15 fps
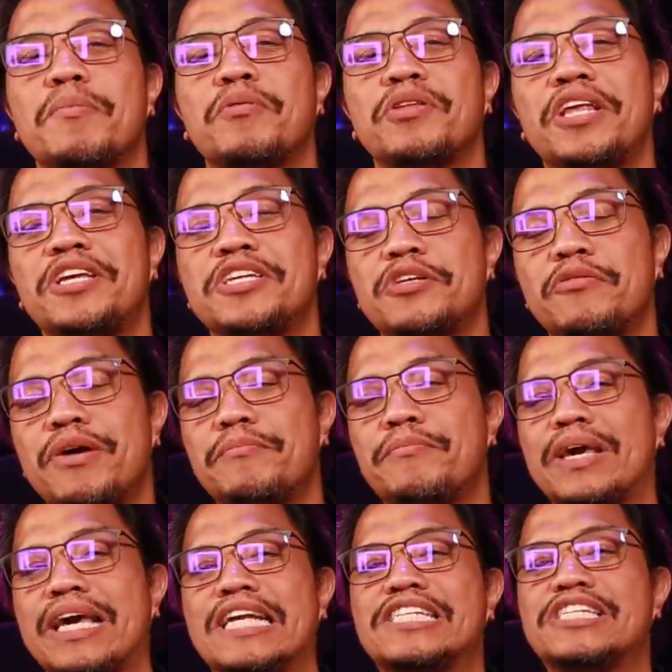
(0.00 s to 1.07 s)
Pagpunta nyo sa
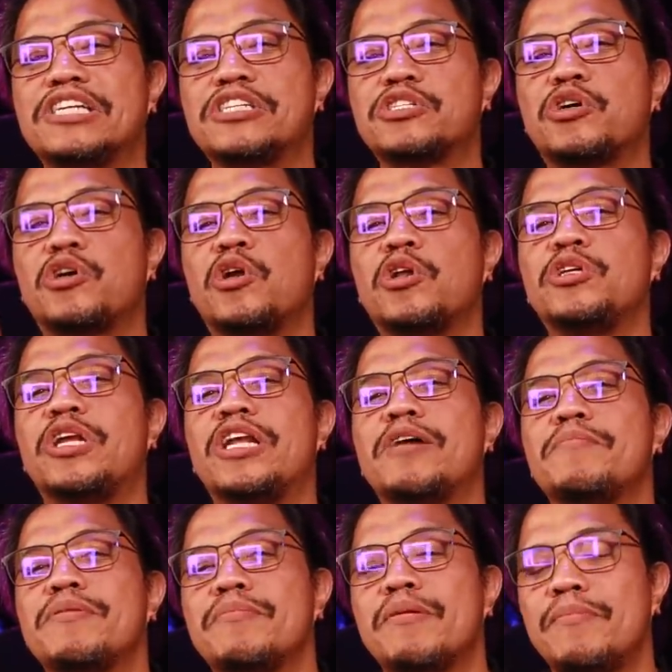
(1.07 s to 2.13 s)
webpage, scroll niyo
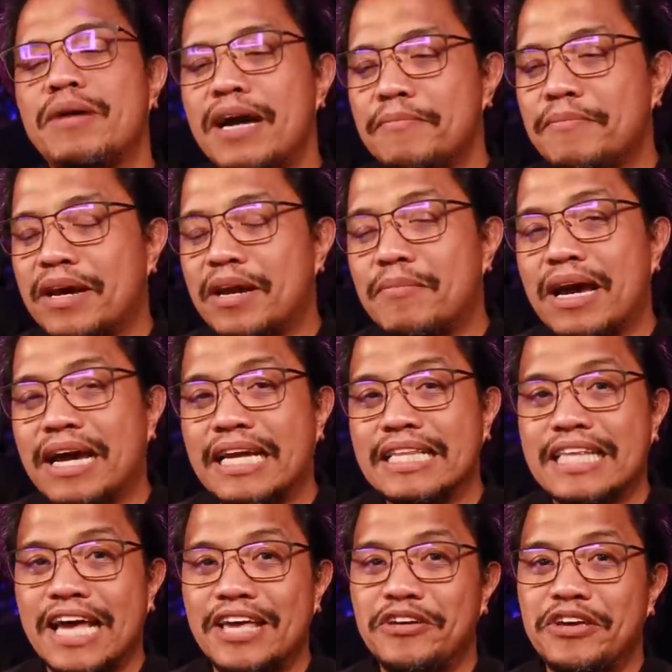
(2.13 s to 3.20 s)
lang pababa para
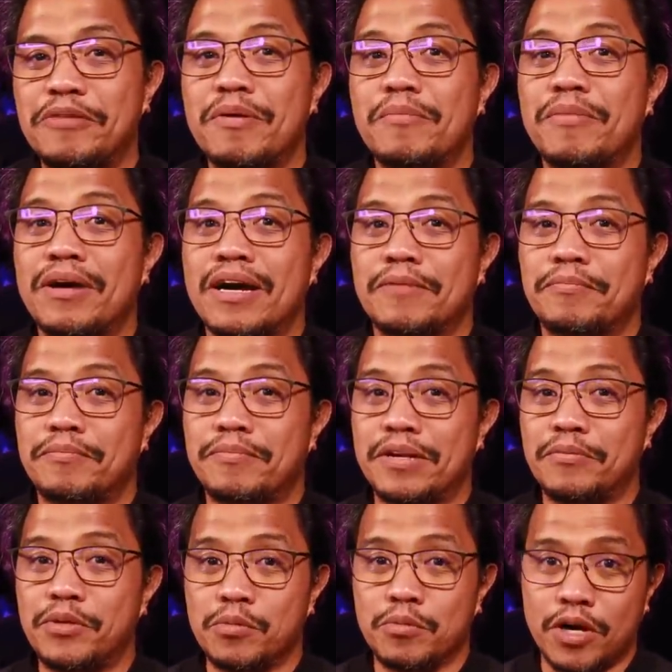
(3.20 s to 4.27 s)
makita yung iba pang
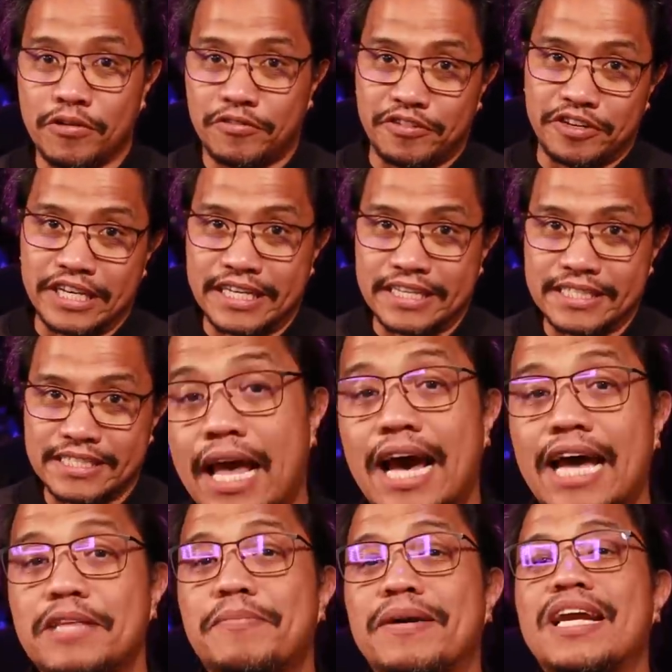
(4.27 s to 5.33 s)
premium offerings.
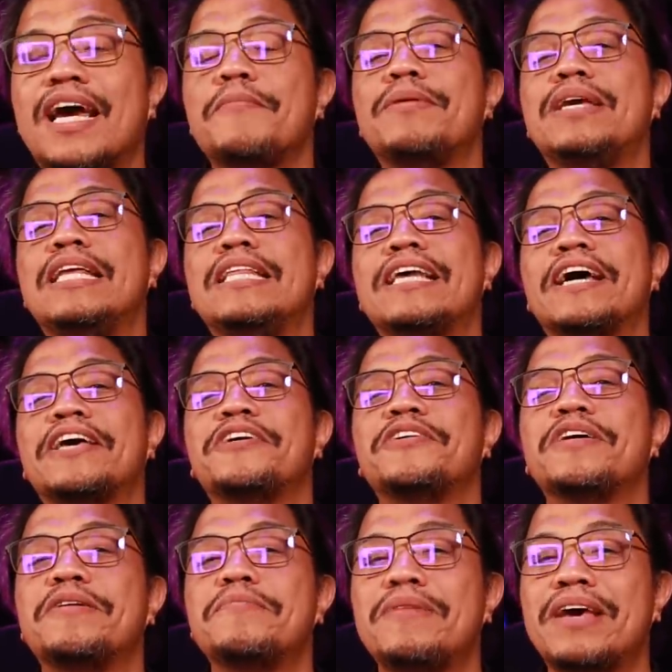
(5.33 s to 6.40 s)
At pag nakapili na
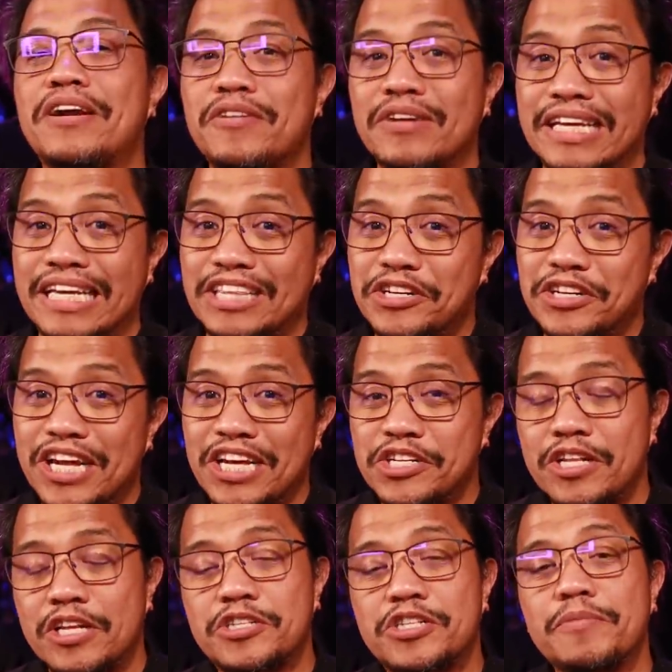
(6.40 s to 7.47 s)
kayo, eh, merong
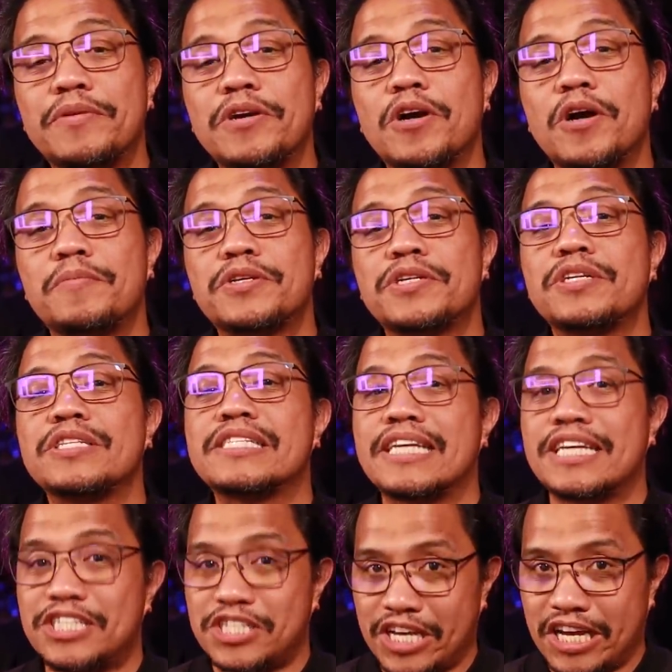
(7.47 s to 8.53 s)
international shipping options
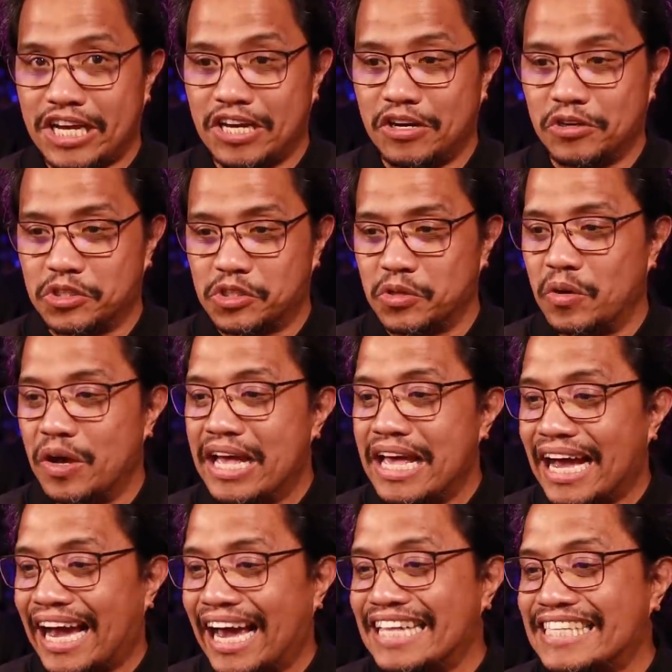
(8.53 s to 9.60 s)
sa checkout. So,
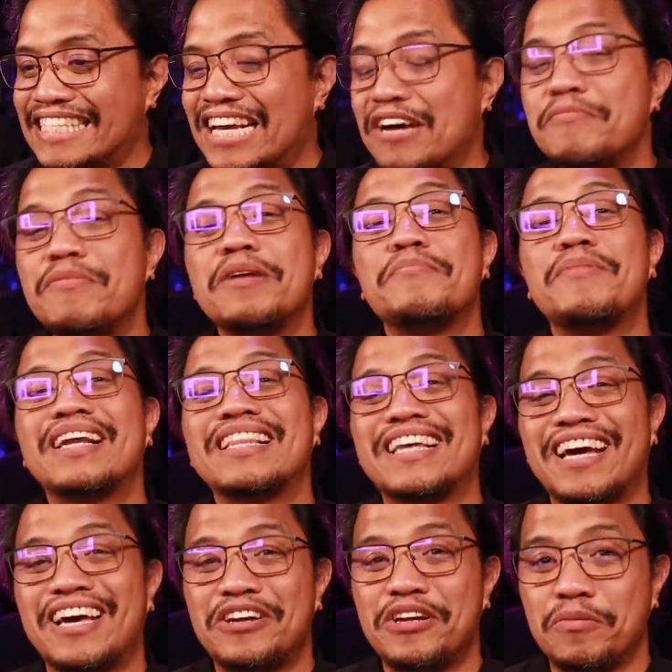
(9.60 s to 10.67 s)
kahit saan mang parte kayo